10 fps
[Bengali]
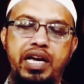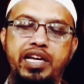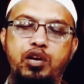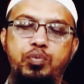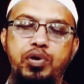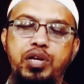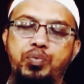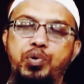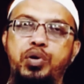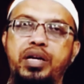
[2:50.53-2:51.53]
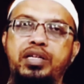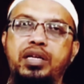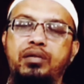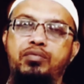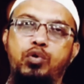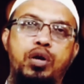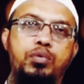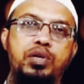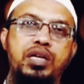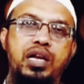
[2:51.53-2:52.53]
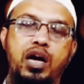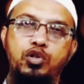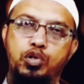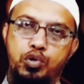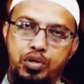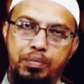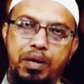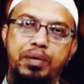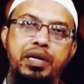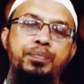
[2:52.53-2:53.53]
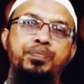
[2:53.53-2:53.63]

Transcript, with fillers: এটার উপর নিরপেক্ষ একটি ভোটাভুটির আয়োজন করতে পারবেন